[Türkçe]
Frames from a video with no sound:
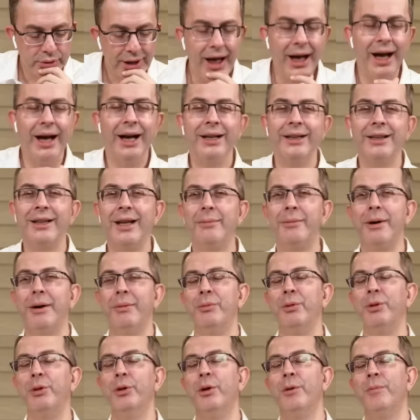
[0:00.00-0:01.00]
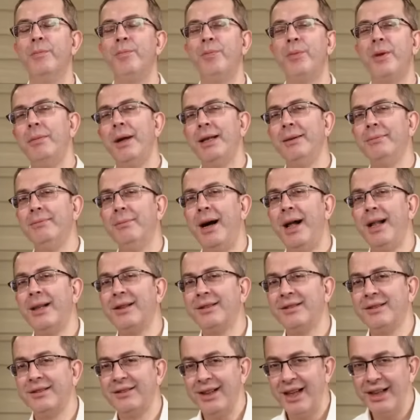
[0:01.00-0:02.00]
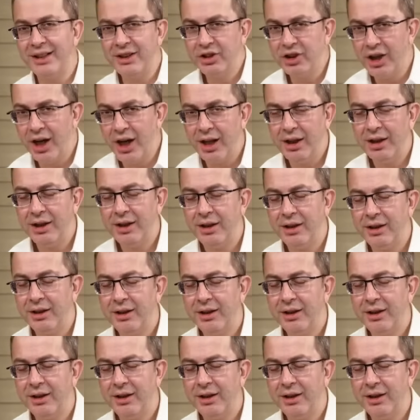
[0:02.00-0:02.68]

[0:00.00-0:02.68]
Heh tamam diyor. Benim baldızı sen işe al.